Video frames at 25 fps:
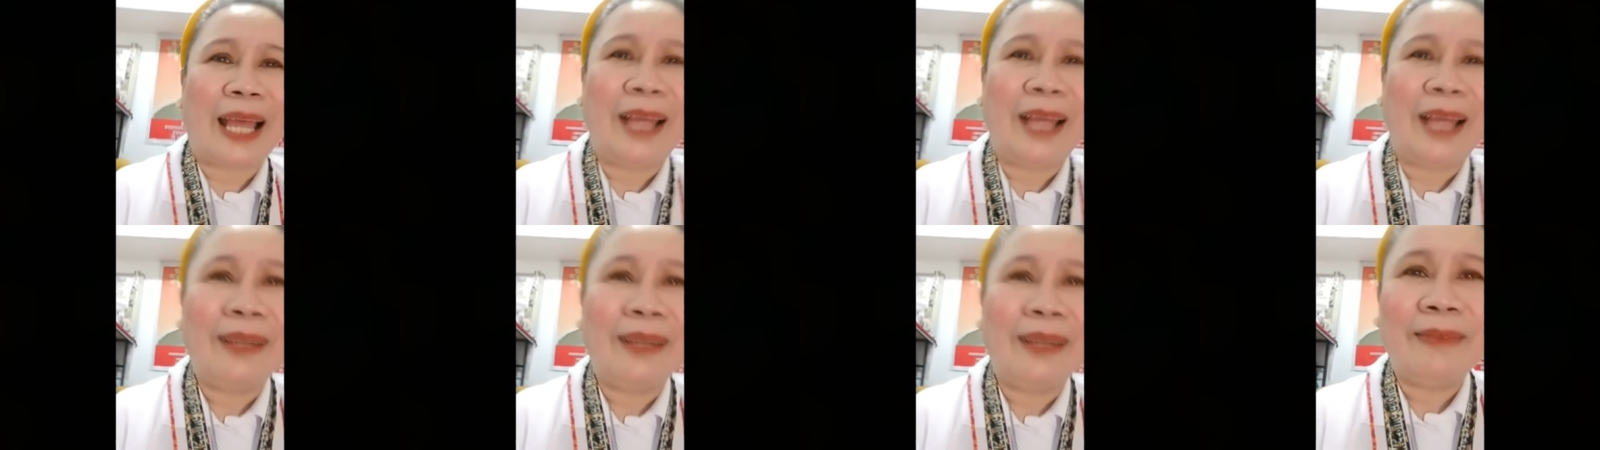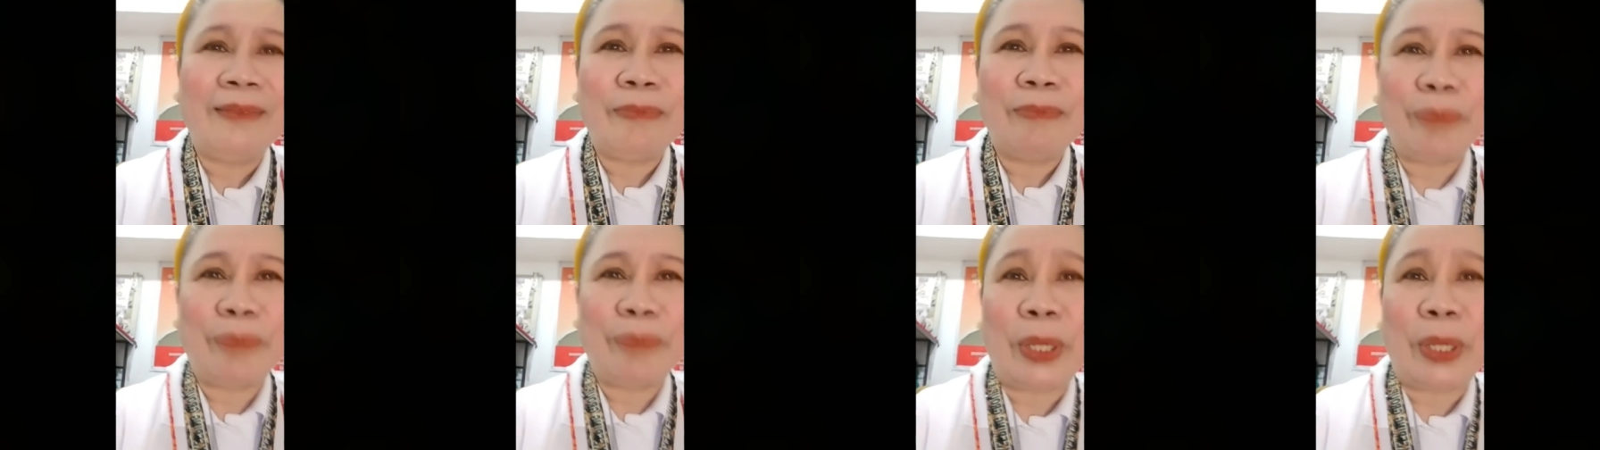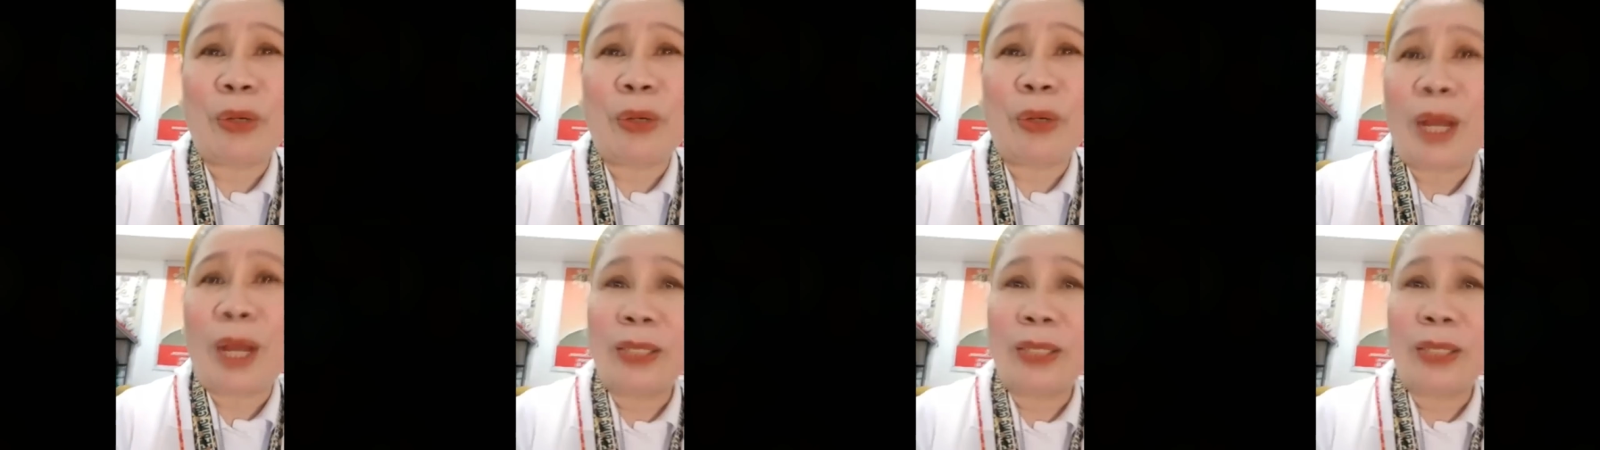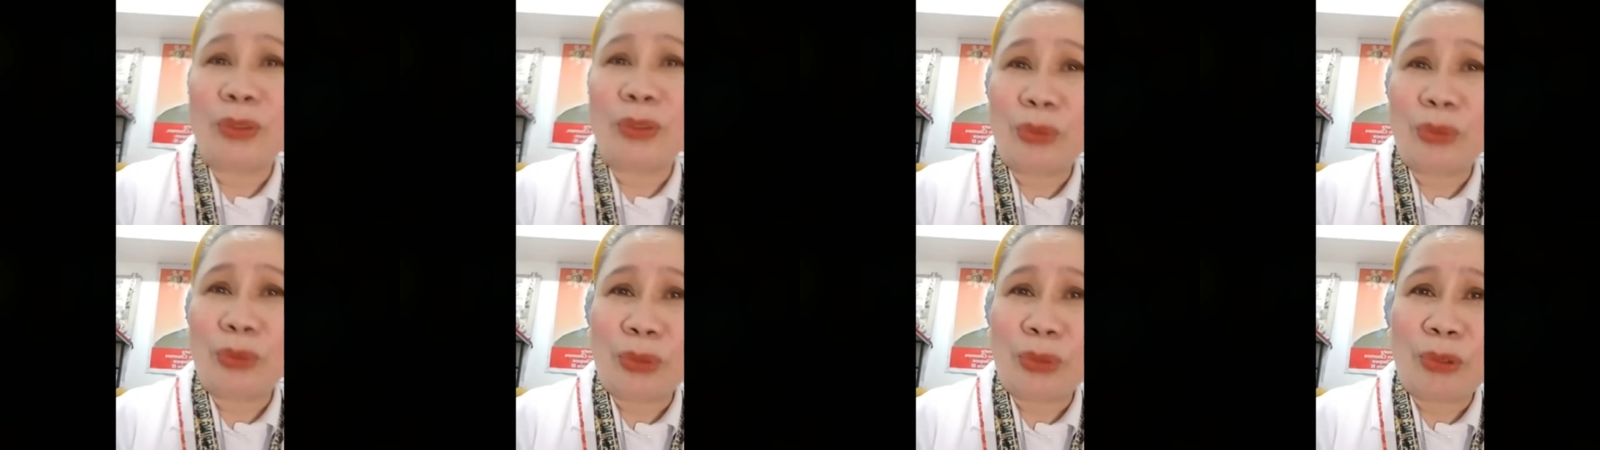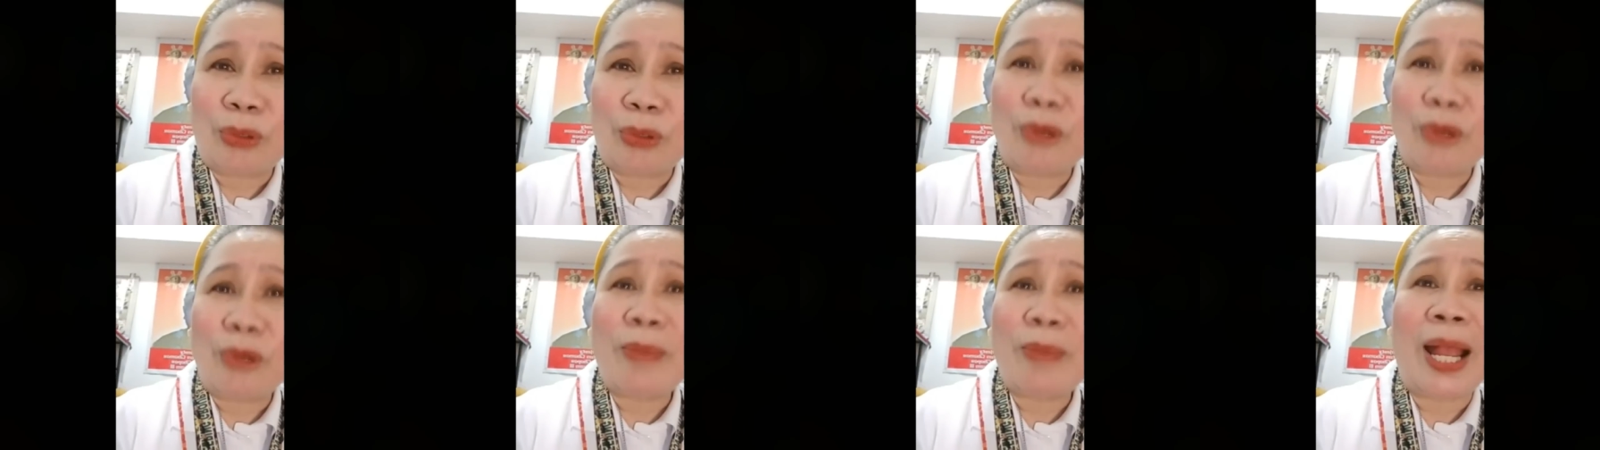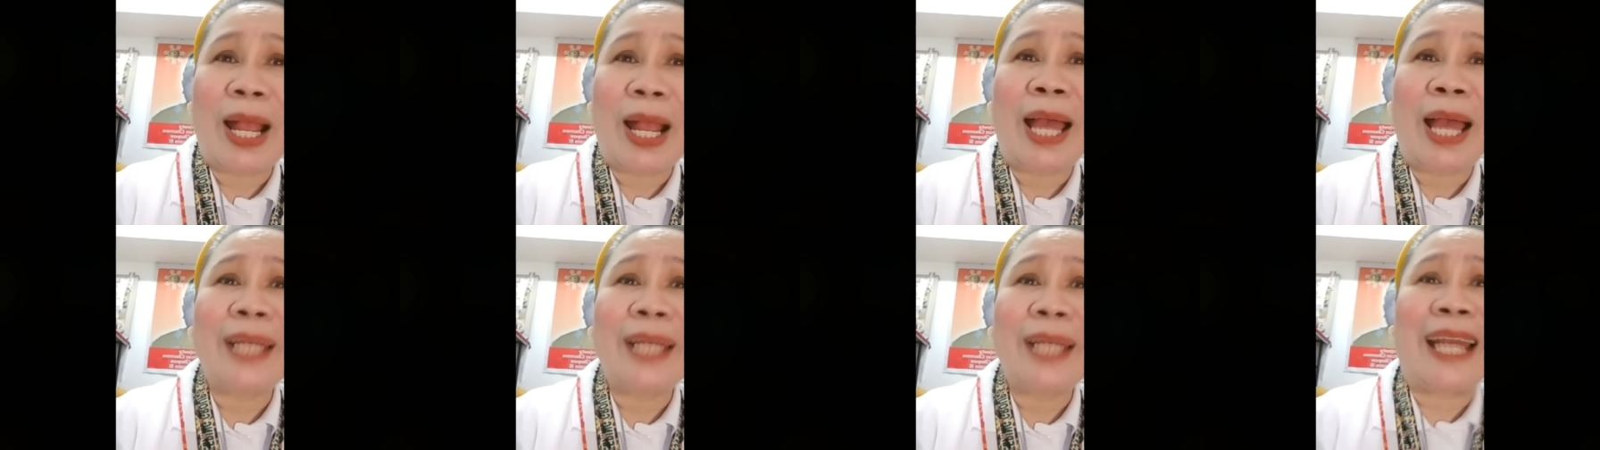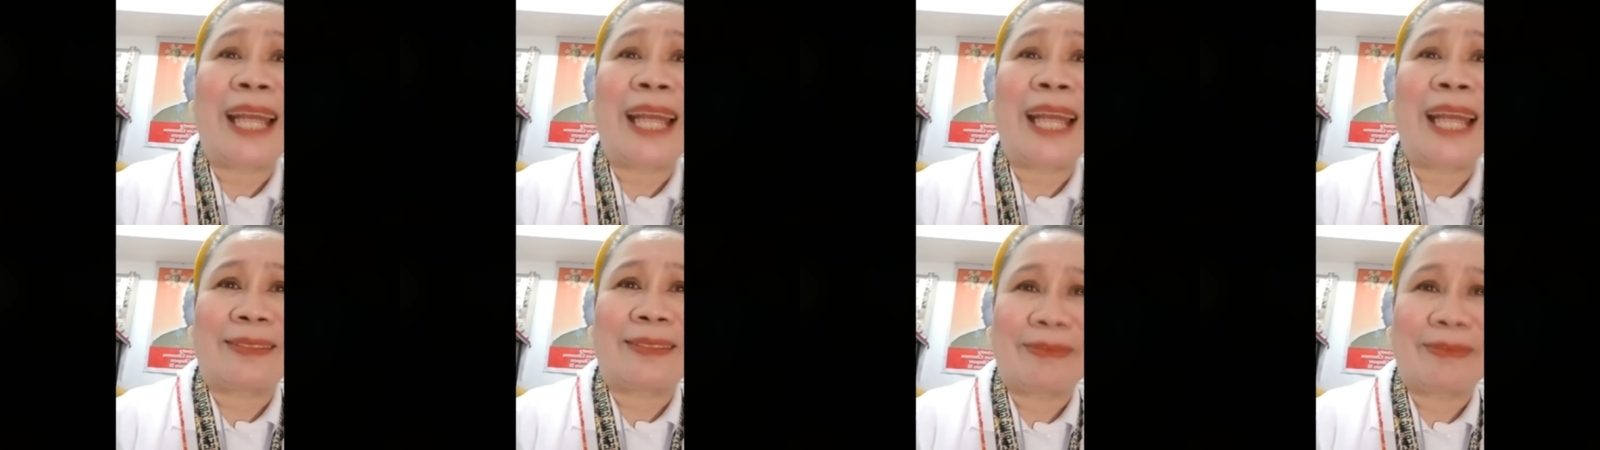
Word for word: Kaya nga, I